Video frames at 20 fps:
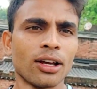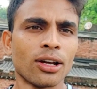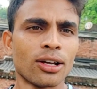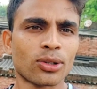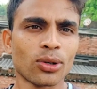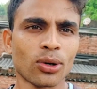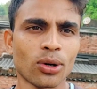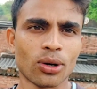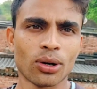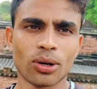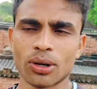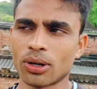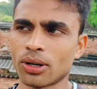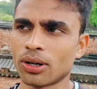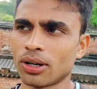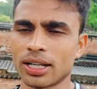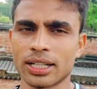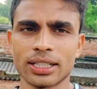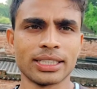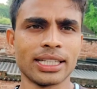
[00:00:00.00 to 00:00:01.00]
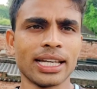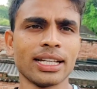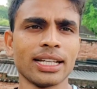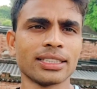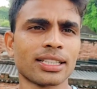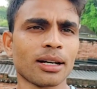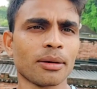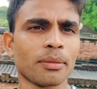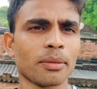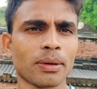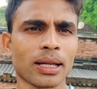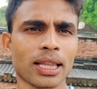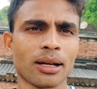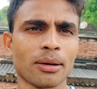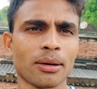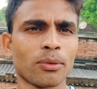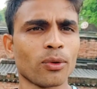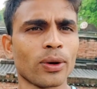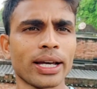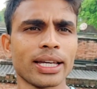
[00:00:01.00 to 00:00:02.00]
तो यही सब
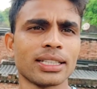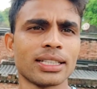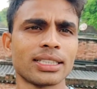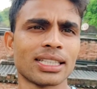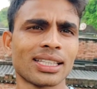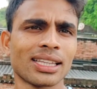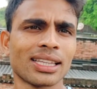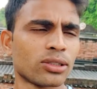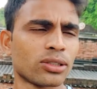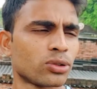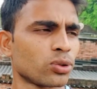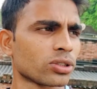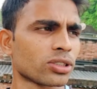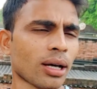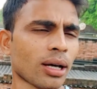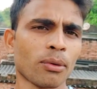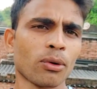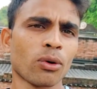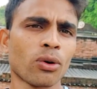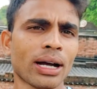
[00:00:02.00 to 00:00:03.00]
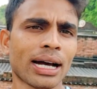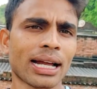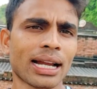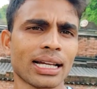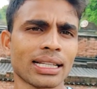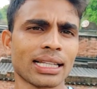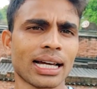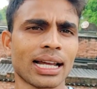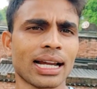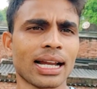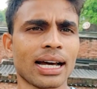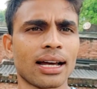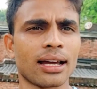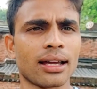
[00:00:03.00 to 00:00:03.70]
मतलब वही जो सब लोगों का रहता है ना